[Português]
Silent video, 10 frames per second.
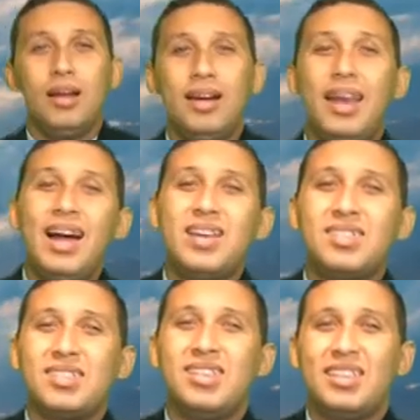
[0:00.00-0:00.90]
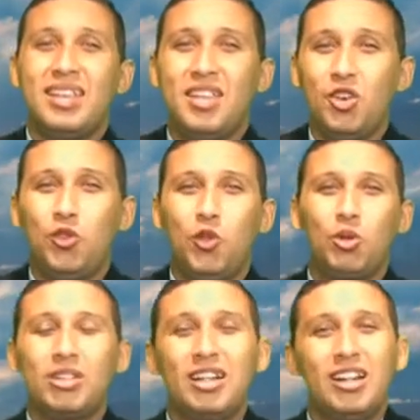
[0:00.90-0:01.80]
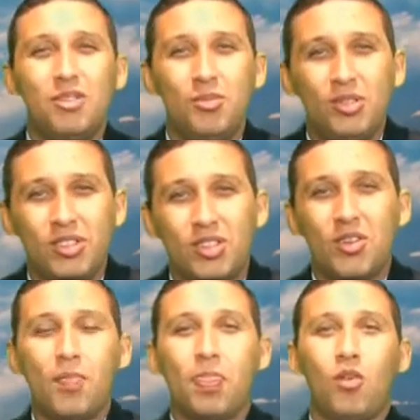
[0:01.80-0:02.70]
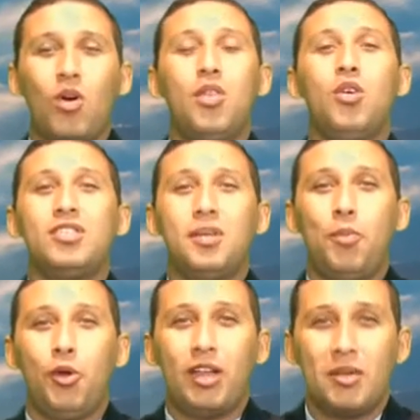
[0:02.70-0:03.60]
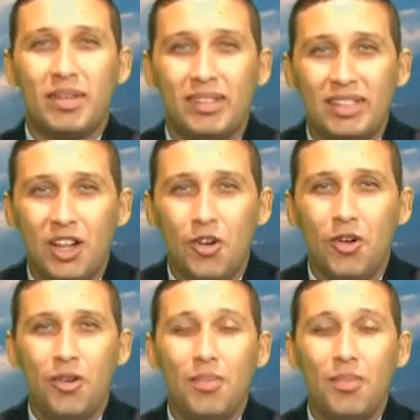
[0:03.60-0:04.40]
Graças a Deus voltamos com a nossa programação